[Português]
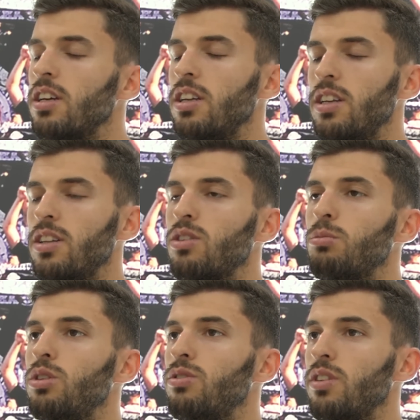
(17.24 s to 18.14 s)
e estou
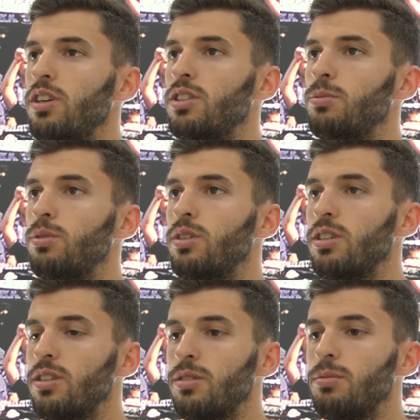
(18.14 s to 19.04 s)
muito feliz por,
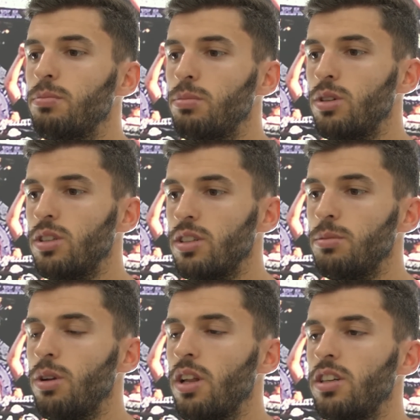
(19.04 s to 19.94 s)
por,
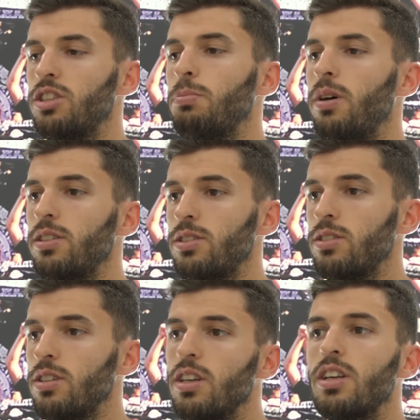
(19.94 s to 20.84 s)
por dar este
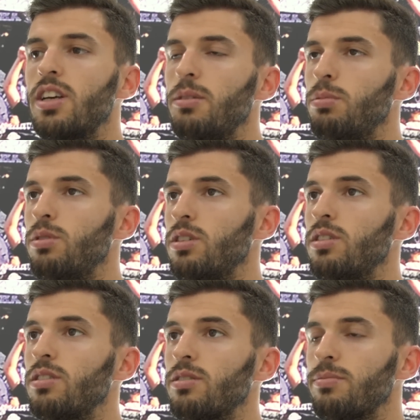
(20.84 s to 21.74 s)
passo e por
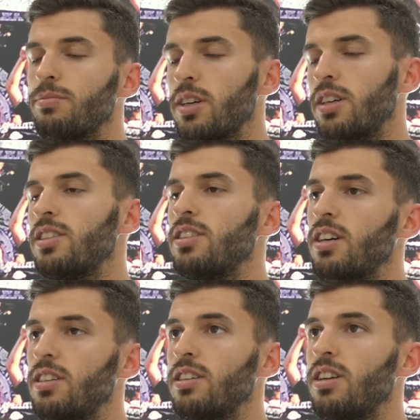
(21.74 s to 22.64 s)

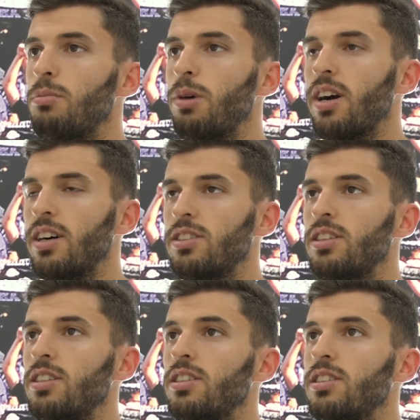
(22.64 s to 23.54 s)
regressar a uma casa
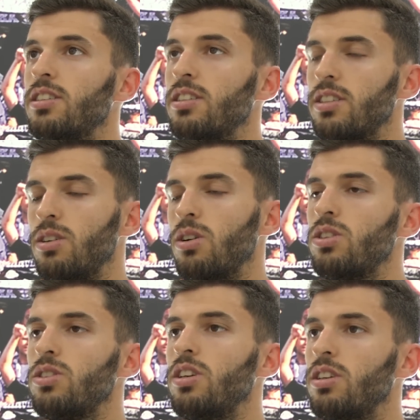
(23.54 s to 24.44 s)
que, que
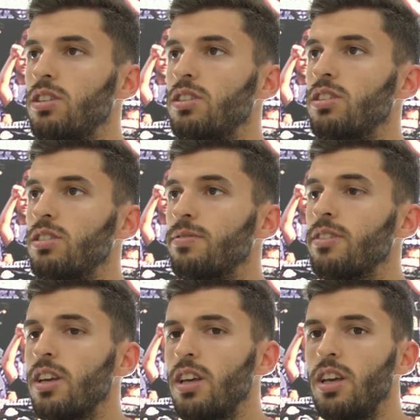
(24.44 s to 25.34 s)
gosto e que,
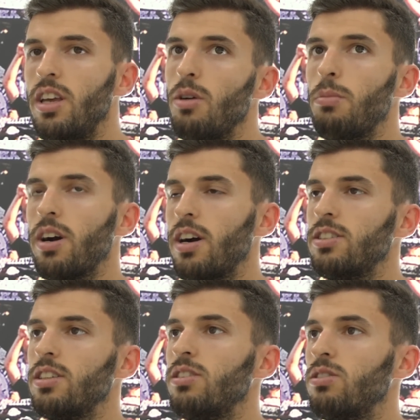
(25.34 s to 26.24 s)
e que é uma
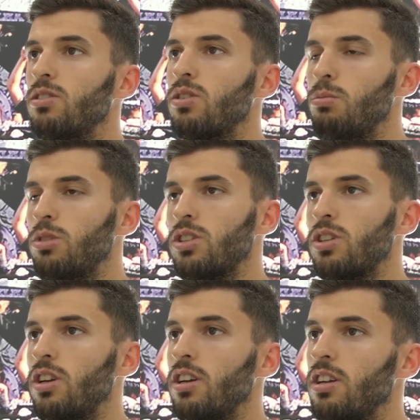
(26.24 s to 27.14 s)
casa com, com muita
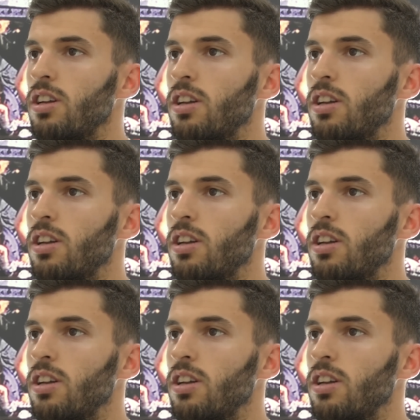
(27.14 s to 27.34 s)
história.